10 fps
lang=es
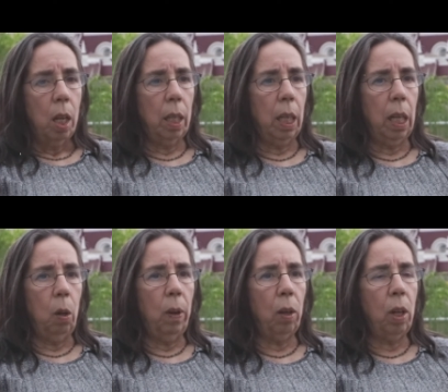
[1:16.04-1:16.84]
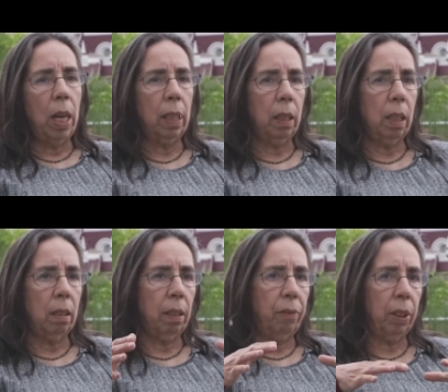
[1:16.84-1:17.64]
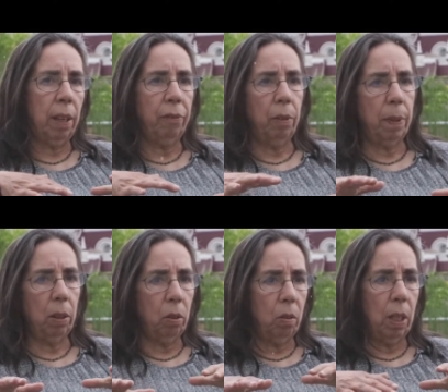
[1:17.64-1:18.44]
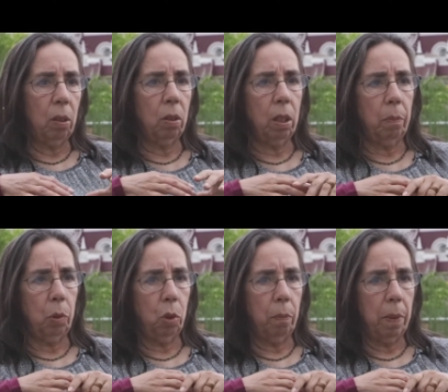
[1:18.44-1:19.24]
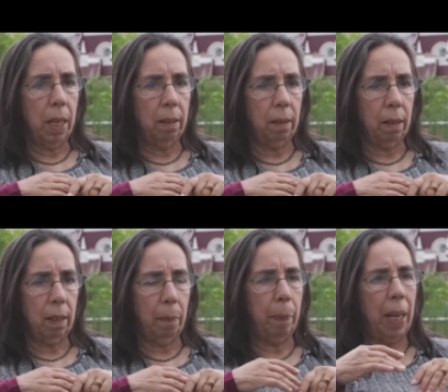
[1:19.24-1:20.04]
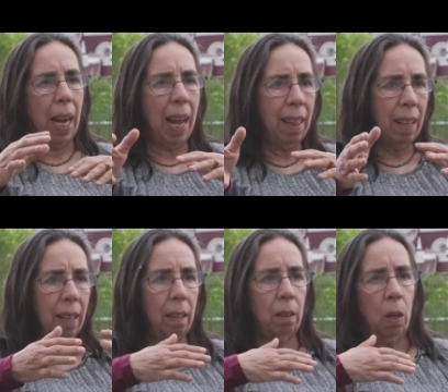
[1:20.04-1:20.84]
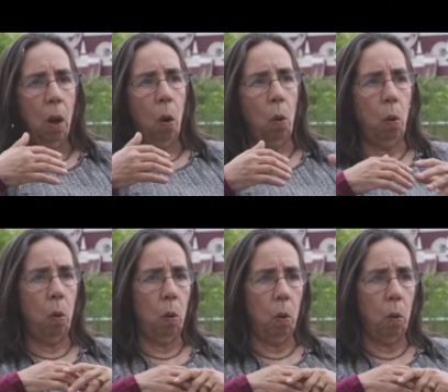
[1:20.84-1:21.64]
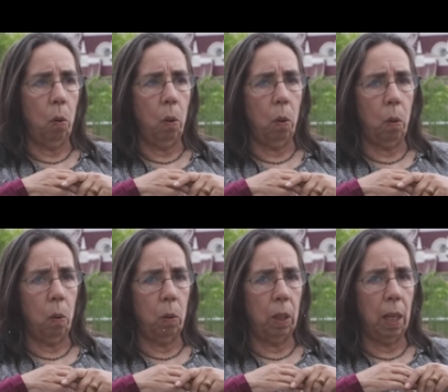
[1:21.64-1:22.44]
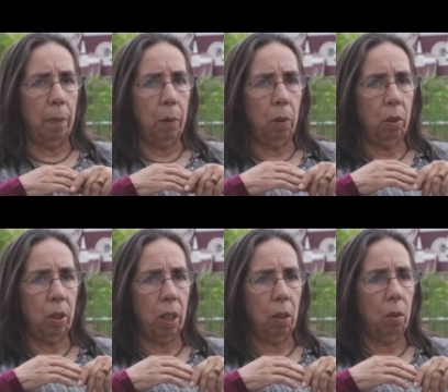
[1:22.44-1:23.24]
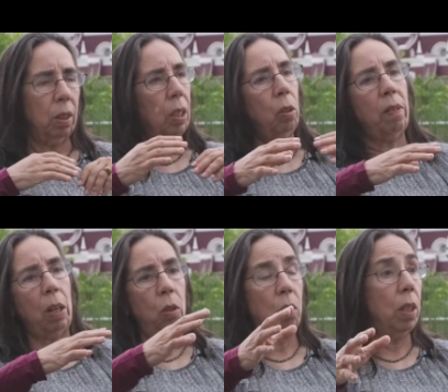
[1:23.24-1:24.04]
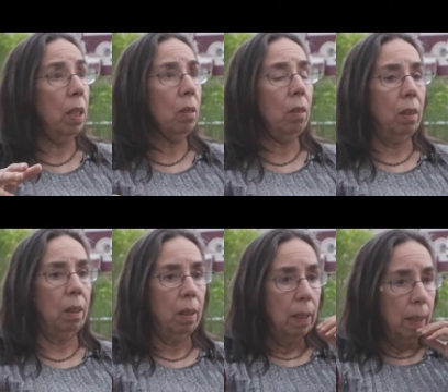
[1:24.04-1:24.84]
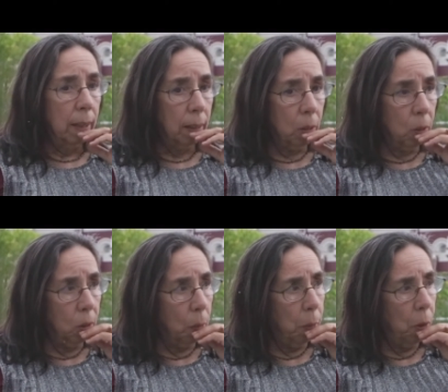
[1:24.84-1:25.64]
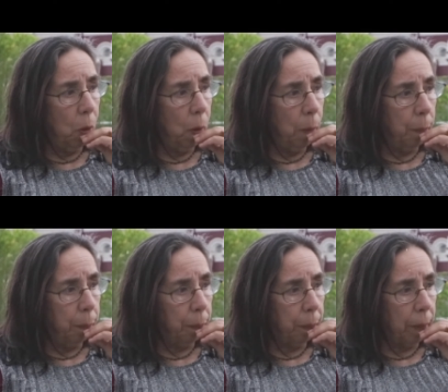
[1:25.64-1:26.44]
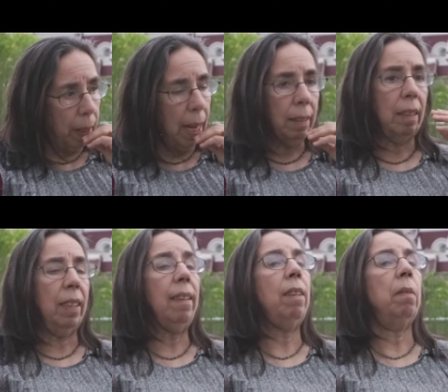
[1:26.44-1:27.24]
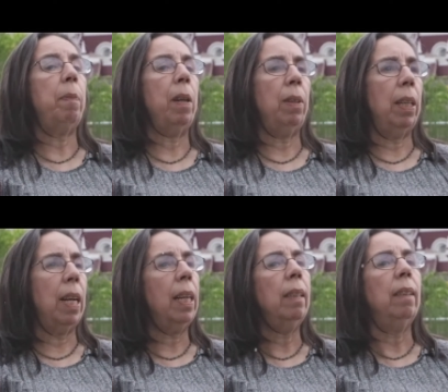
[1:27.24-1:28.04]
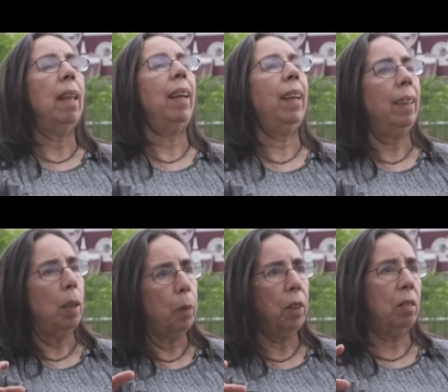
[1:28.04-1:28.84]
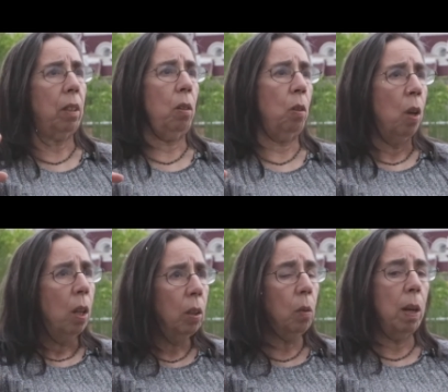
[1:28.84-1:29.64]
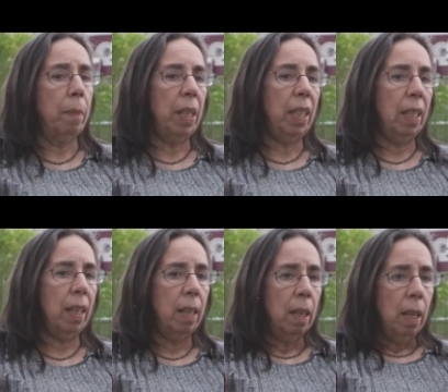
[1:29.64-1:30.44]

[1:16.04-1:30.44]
Y, luego el arte se fue transformando en una cosa mucho más eh, despegada o, digamos, eh, con ciertos valores, ¿no? Eh, que son como mm, inaccesibles para una gran cantidad de gente, por decirlo de una manera,